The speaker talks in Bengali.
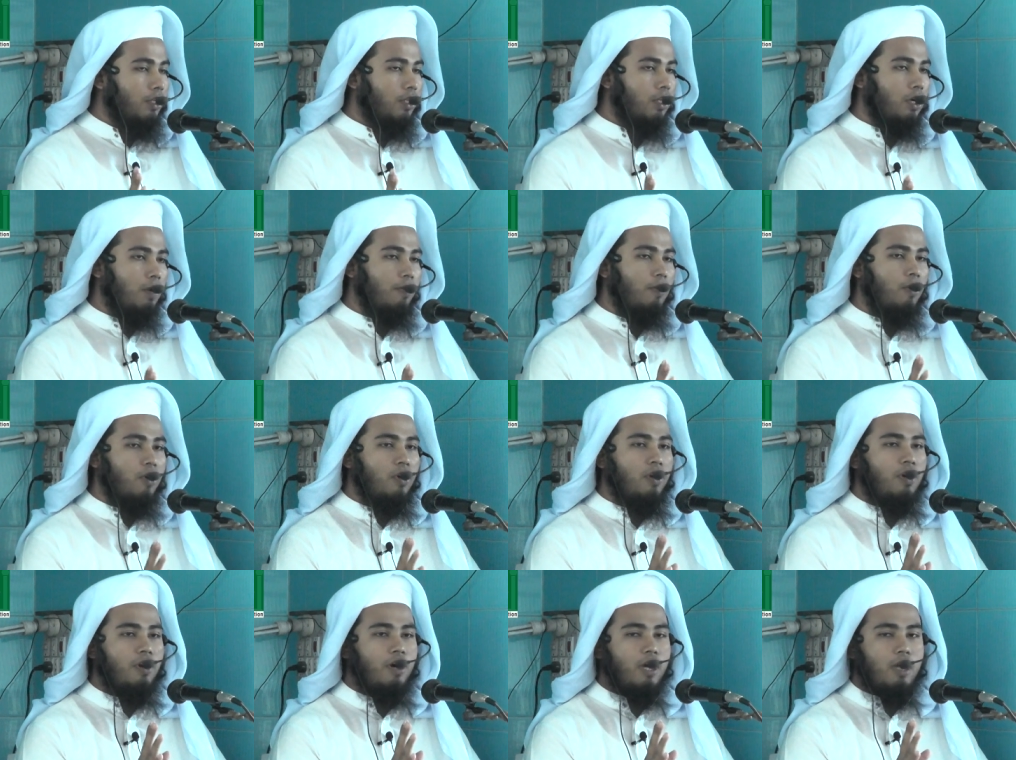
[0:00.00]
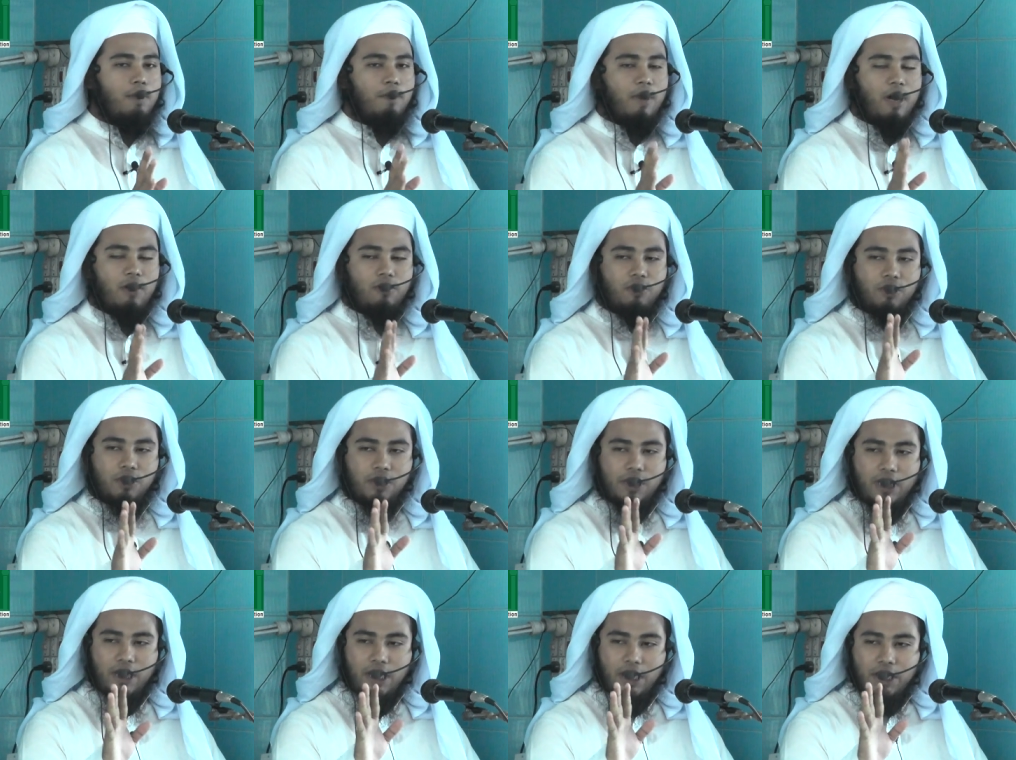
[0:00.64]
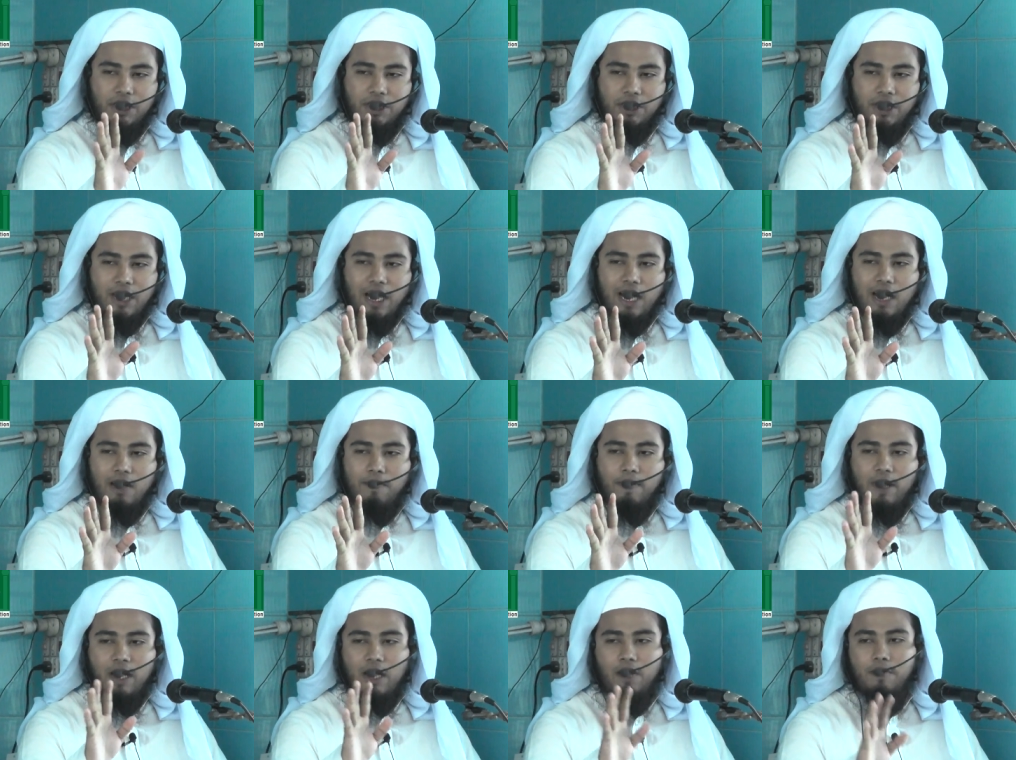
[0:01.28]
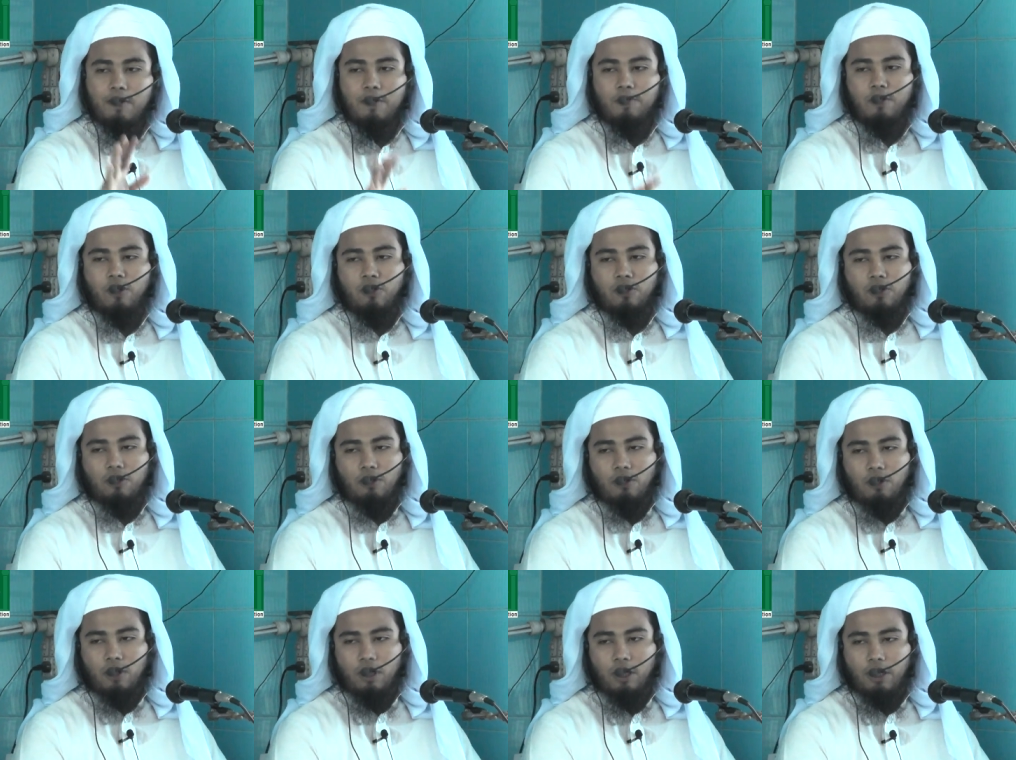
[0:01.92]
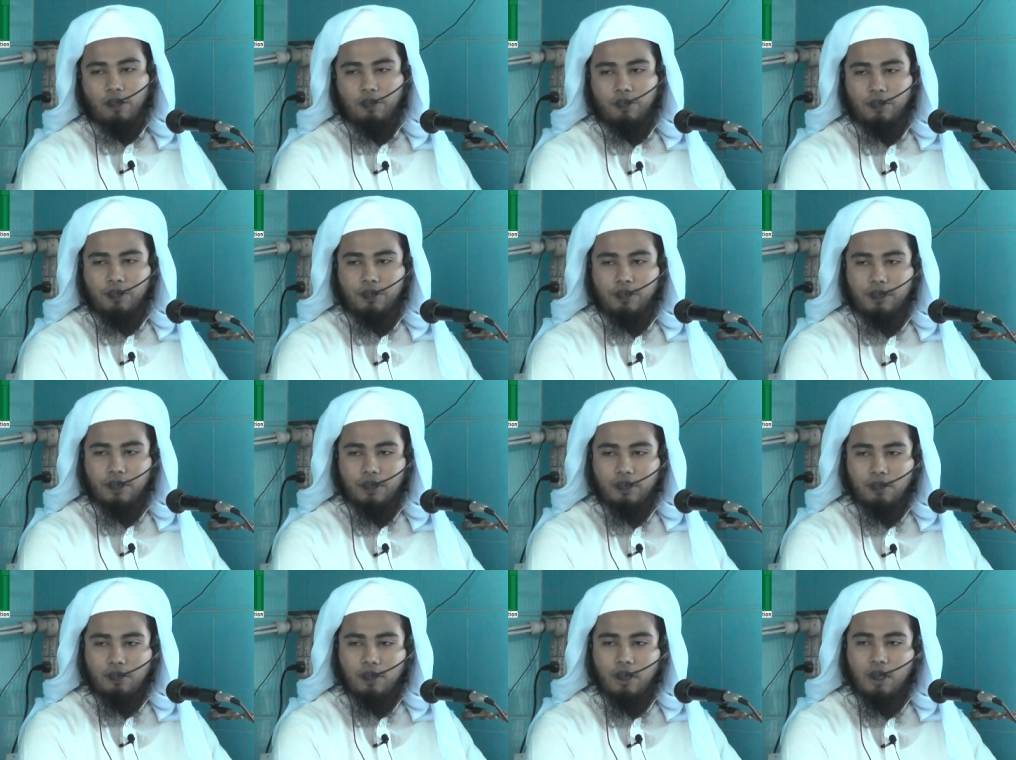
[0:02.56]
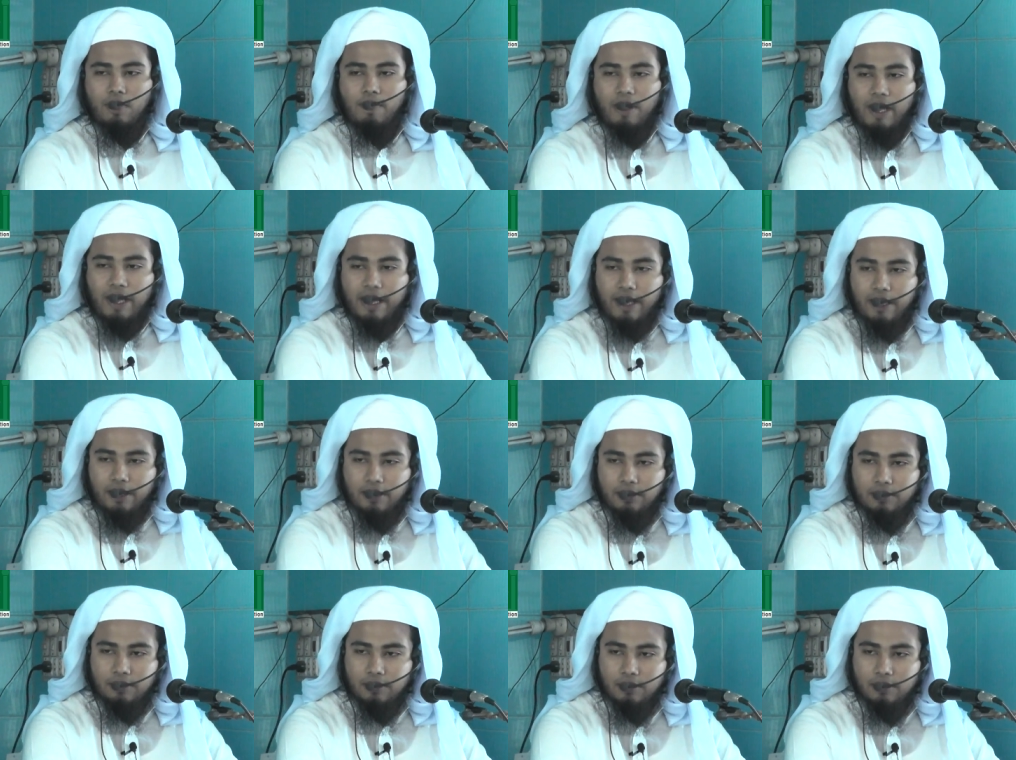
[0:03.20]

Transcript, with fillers: সমন্বয়ে মানুষকে চার ভাগে বিভক্ত করা হয়েছে কয় ভাগে